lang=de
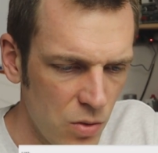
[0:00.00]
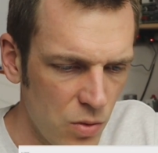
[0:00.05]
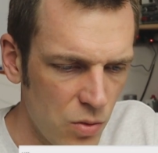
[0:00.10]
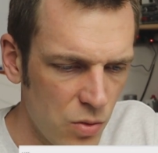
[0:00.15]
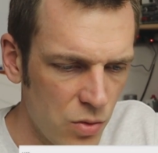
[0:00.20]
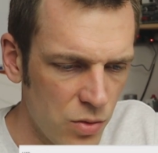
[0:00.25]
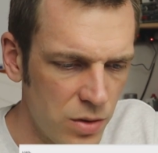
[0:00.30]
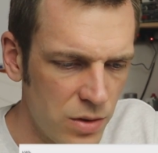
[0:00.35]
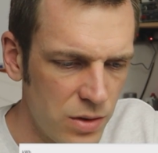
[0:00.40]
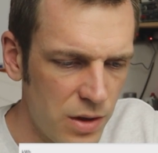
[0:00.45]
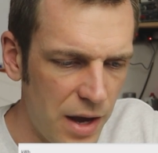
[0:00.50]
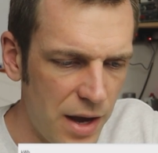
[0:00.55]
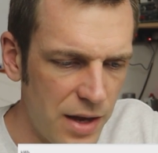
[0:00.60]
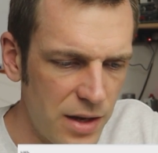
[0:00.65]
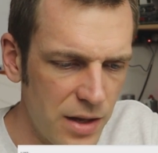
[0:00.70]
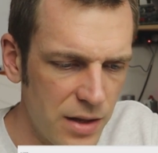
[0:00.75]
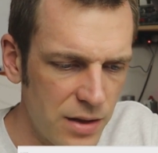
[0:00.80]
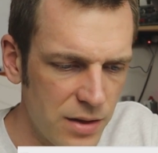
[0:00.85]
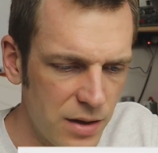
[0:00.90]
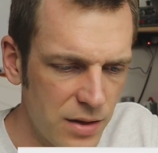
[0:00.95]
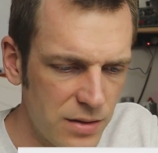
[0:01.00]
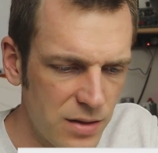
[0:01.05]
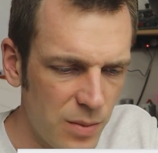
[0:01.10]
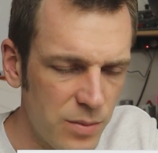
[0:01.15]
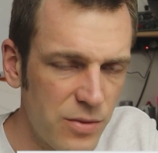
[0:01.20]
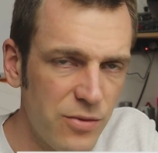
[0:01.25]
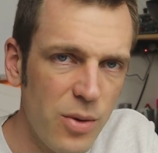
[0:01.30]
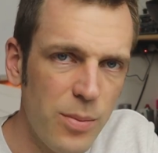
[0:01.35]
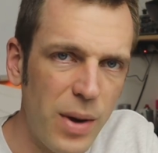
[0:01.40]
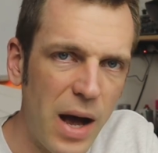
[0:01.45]
Und einen
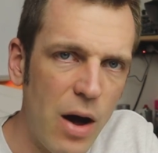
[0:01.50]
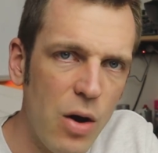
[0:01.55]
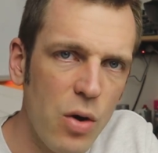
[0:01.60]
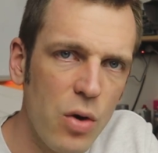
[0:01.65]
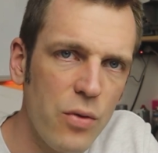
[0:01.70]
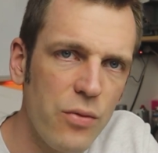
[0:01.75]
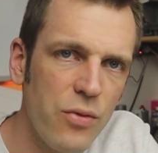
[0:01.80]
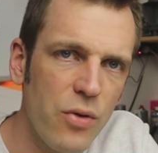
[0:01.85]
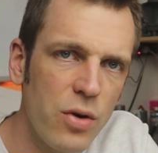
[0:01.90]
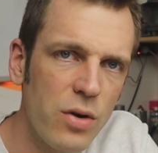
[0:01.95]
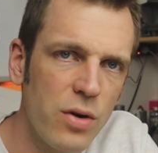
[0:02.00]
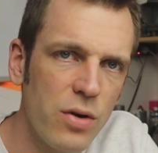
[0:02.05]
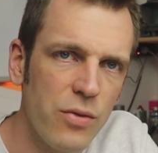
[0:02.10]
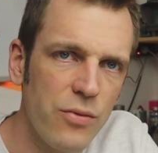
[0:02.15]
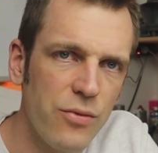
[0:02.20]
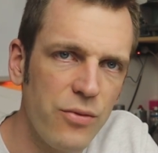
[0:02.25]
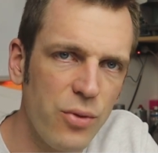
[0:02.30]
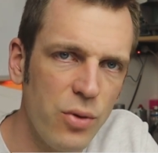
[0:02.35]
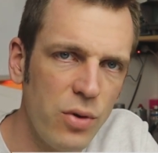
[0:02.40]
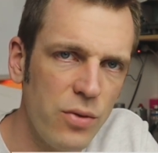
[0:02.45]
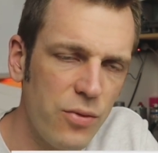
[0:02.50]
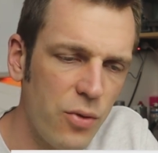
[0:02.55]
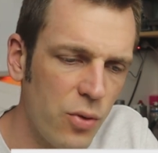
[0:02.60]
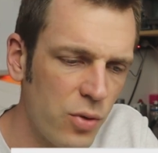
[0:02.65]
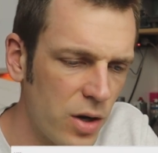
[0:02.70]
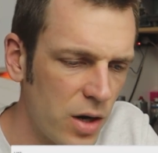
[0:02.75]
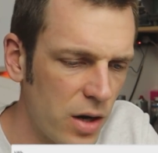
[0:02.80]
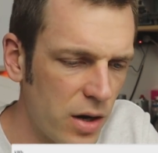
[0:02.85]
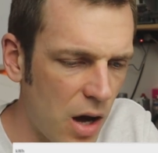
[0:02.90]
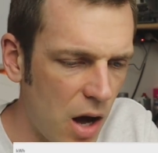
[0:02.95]
Gesamtverbrauch von
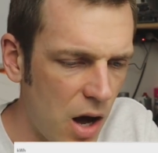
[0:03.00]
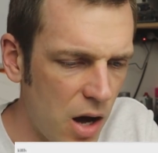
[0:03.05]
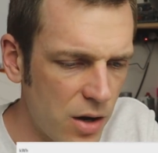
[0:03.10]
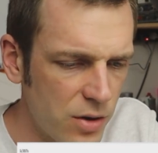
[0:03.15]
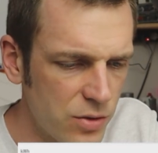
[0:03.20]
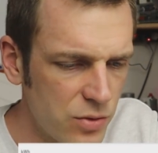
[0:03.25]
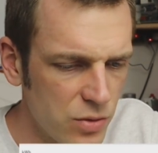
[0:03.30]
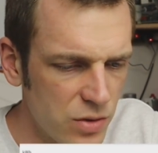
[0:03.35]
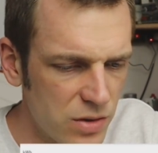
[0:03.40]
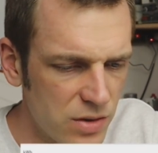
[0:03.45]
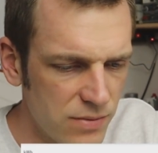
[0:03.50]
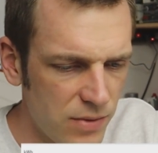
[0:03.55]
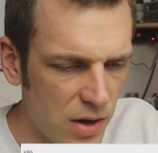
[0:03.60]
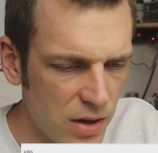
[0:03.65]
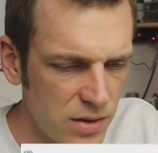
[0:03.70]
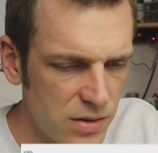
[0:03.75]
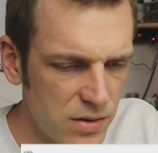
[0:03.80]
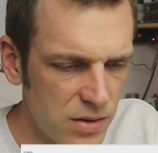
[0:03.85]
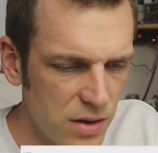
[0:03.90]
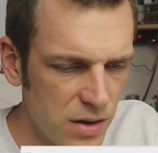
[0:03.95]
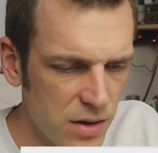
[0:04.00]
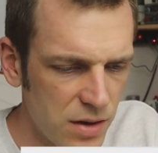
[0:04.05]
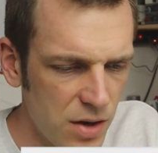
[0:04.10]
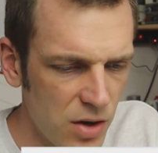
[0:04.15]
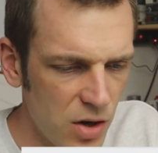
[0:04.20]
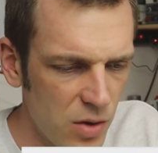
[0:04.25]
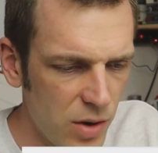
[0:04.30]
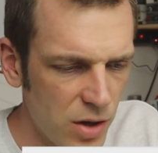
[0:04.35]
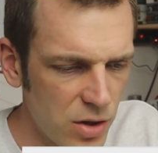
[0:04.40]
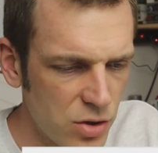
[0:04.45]
528
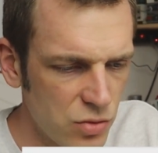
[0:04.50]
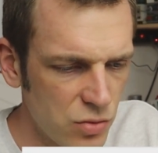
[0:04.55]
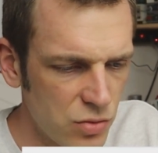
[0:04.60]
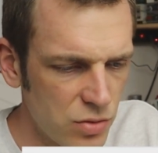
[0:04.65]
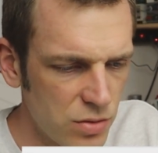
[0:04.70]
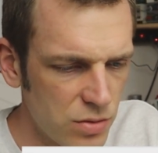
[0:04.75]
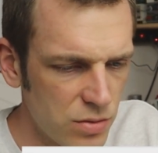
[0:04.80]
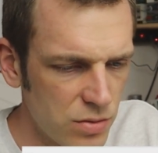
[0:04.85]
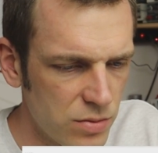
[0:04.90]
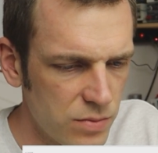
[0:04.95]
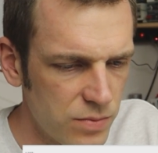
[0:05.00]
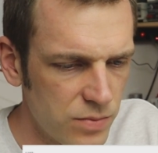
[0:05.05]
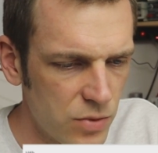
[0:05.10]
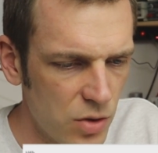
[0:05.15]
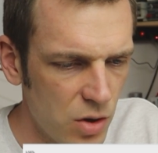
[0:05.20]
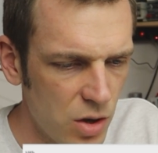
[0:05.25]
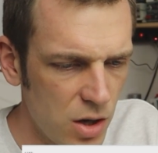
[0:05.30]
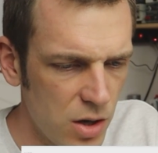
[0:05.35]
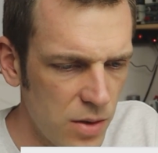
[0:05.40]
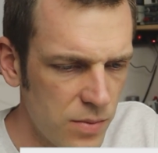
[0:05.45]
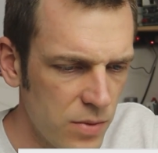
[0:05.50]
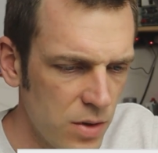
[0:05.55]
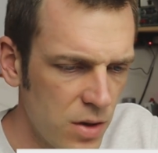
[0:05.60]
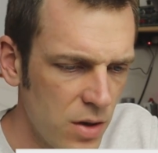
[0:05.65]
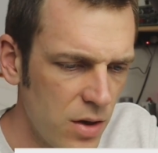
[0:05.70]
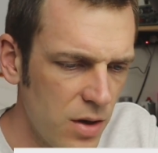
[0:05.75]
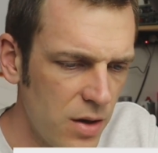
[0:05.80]
Kilowattstunden. Ja.